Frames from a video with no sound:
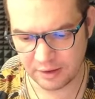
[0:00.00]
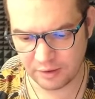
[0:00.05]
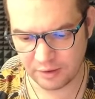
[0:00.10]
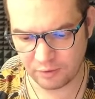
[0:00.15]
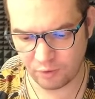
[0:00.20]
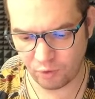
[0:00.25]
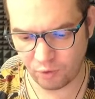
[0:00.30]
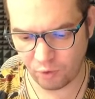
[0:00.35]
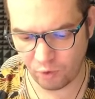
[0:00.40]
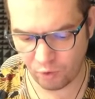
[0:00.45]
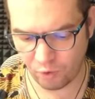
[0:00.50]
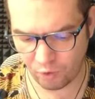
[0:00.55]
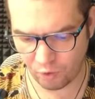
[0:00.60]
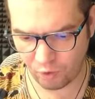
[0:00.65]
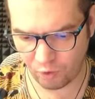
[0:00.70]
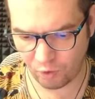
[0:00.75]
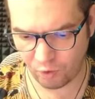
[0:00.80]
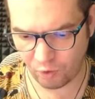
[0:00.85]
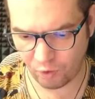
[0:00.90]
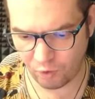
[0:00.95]

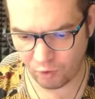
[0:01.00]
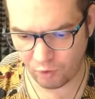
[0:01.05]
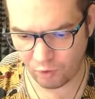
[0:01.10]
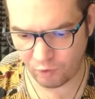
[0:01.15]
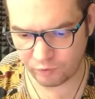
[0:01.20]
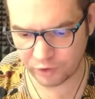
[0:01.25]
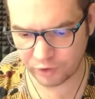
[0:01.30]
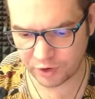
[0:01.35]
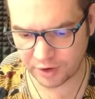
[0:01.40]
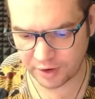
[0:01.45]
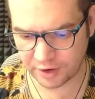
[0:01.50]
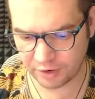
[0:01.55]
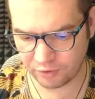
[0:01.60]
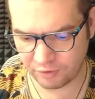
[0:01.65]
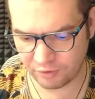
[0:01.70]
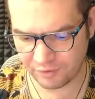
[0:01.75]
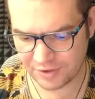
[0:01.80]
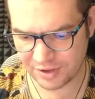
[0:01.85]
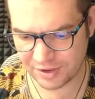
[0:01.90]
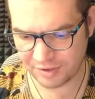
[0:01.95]
О, вот эта
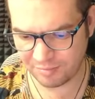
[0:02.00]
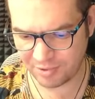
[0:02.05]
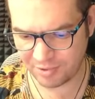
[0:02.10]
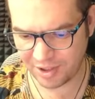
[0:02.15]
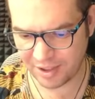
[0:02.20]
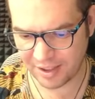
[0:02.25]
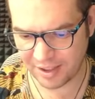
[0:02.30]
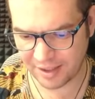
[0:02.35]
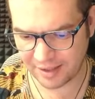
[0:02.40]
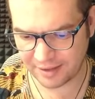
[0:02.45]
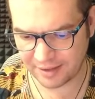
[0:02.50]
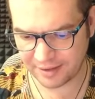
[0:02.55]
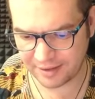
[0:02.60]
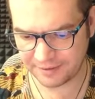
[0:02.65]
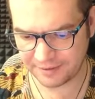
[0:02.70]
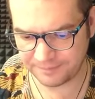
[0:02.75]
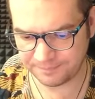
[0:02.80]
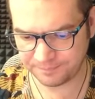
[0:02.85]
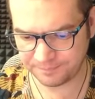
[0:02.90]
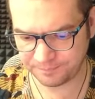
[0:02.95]
новость неприятная.